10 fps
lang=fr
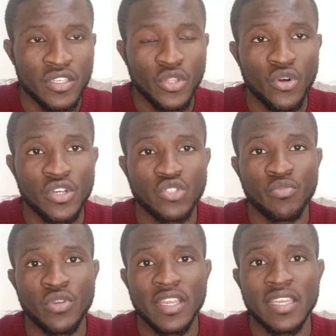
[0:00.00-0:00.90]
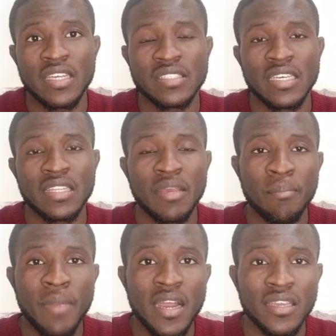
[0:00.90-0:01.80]
Donc, raison pour laquelle dans certaines
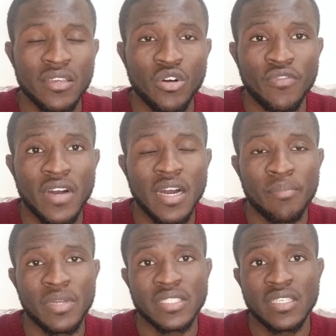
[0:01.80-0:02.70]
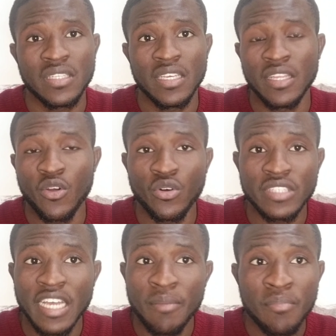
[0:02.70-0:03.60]
banques, on va remplacer des,
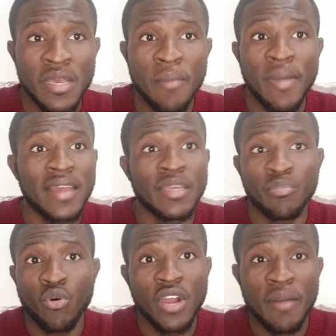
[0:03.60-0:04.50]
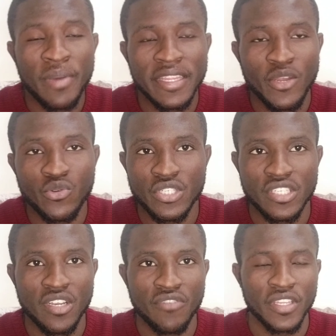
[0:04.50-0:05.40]
comptables par des programmes, par des logiciels en